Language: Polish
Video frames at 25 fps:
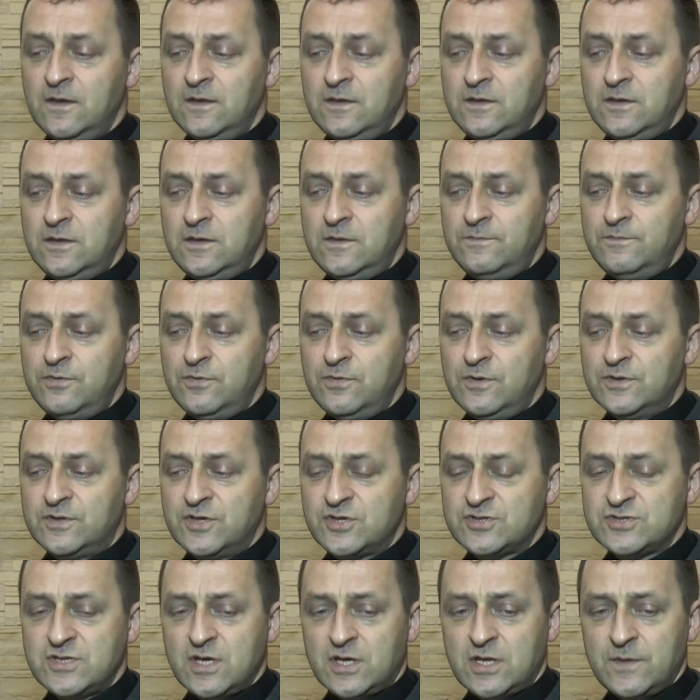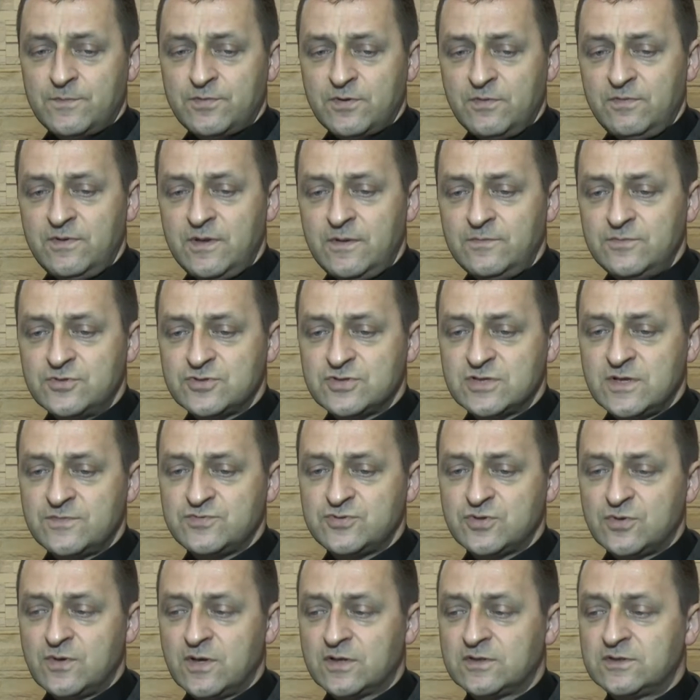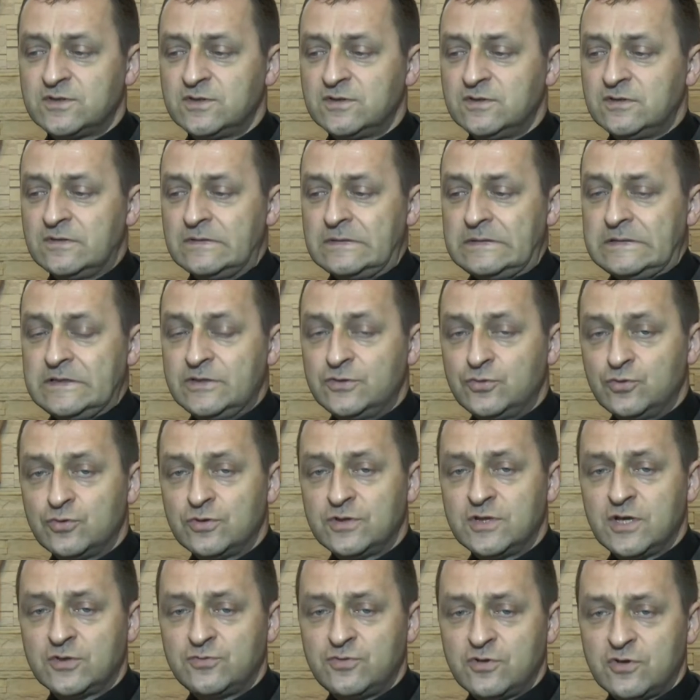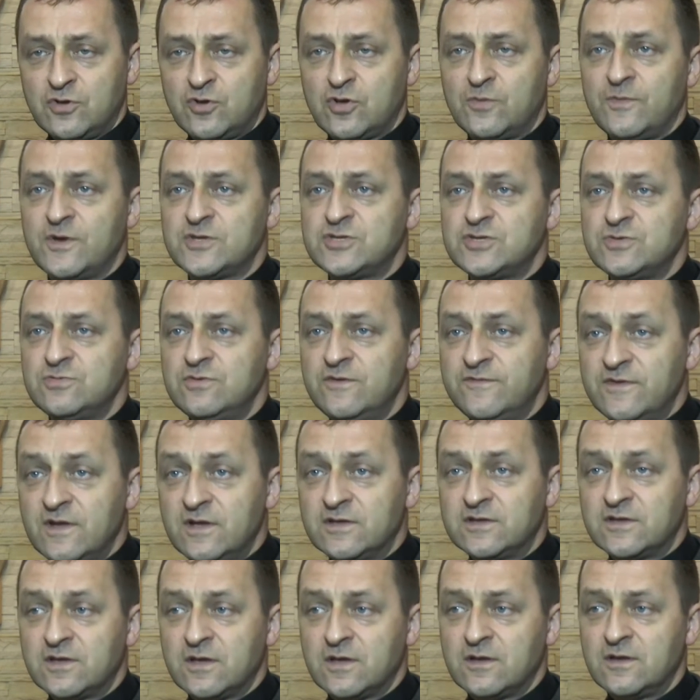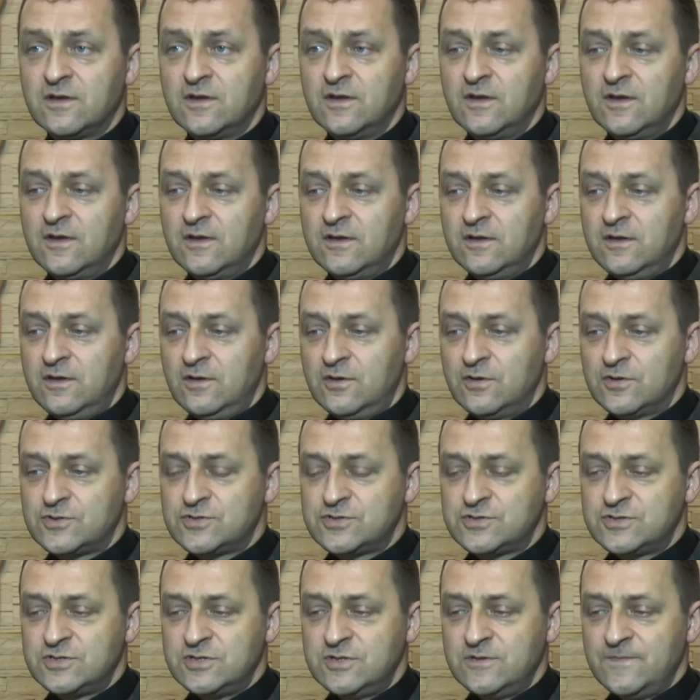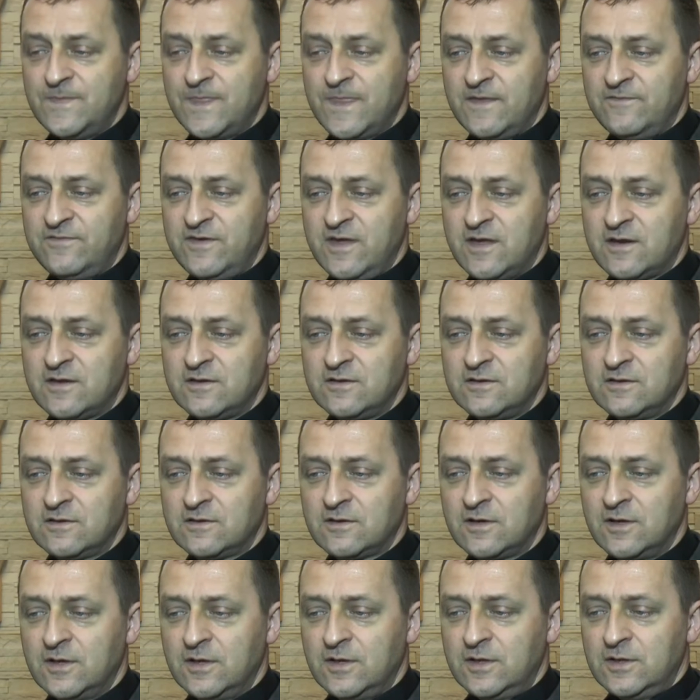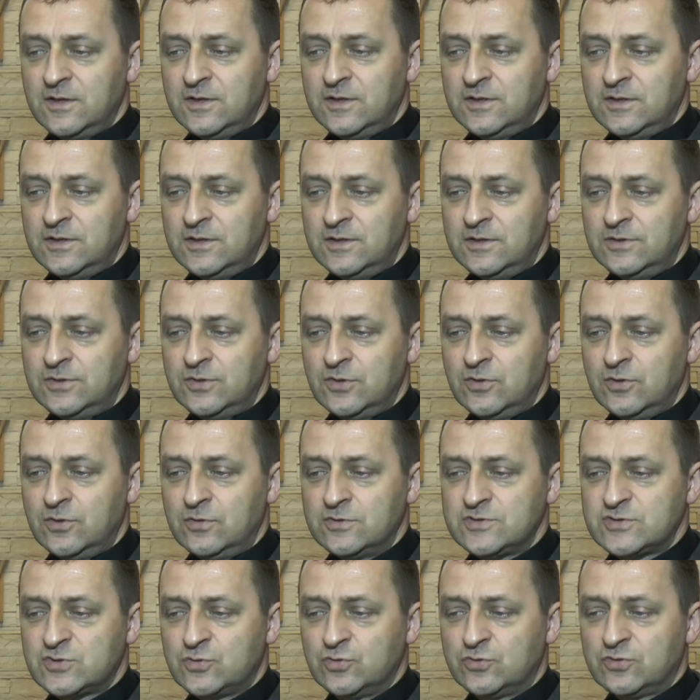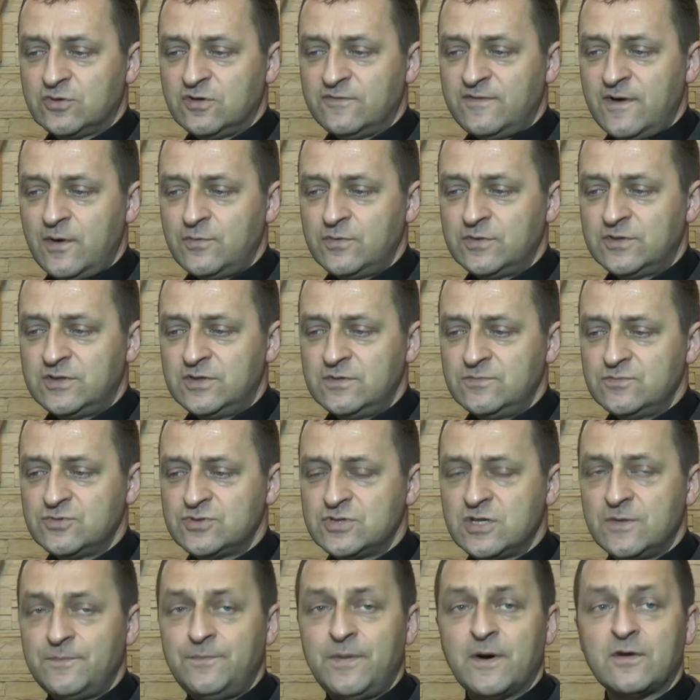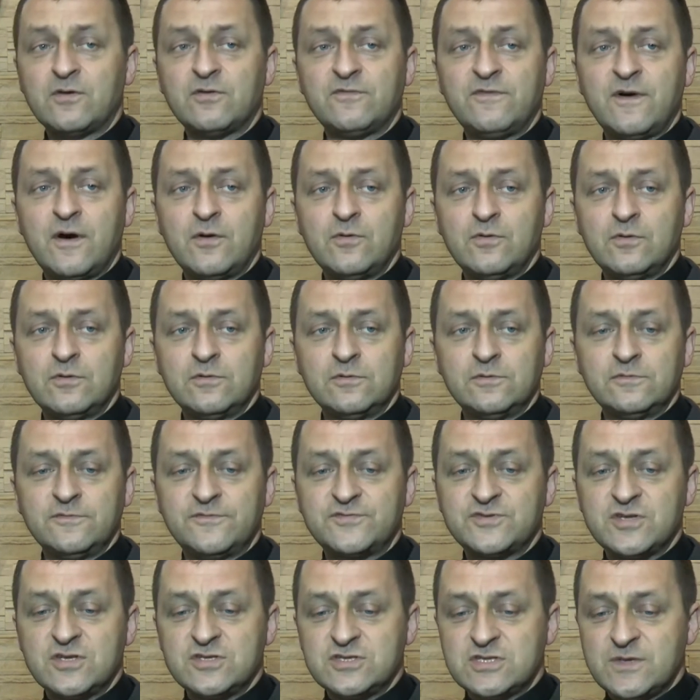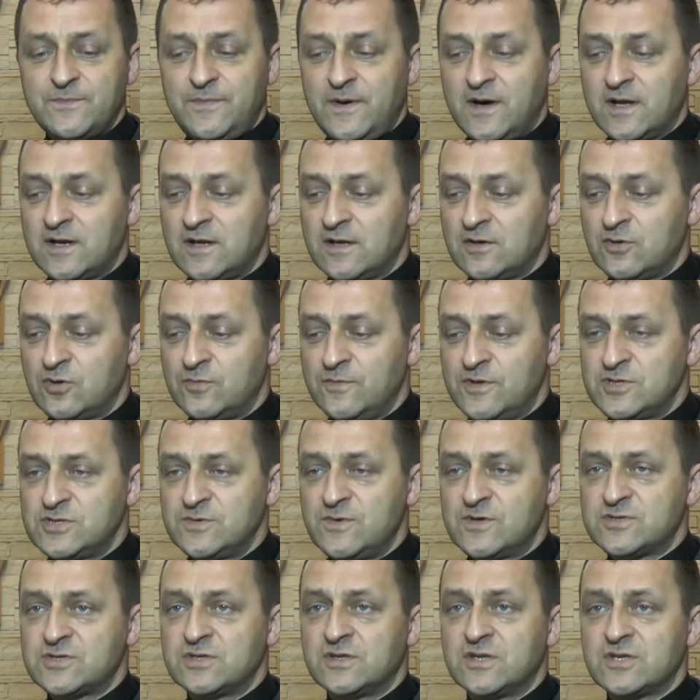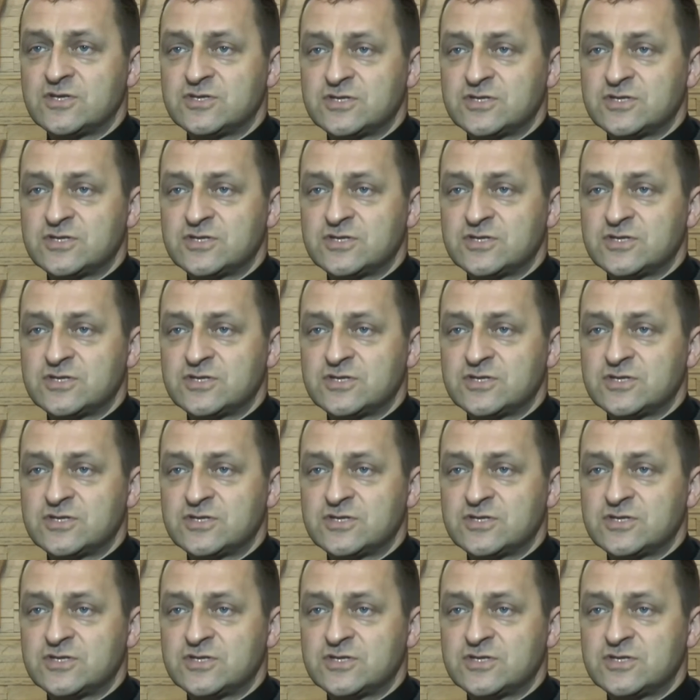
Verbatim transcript: i były też takie problemy, że na przykład e, liturgie, które gromadziły wielkie ilości wiernych, no, skutkowały tym, że parowało wszędzie para, gromadziła się na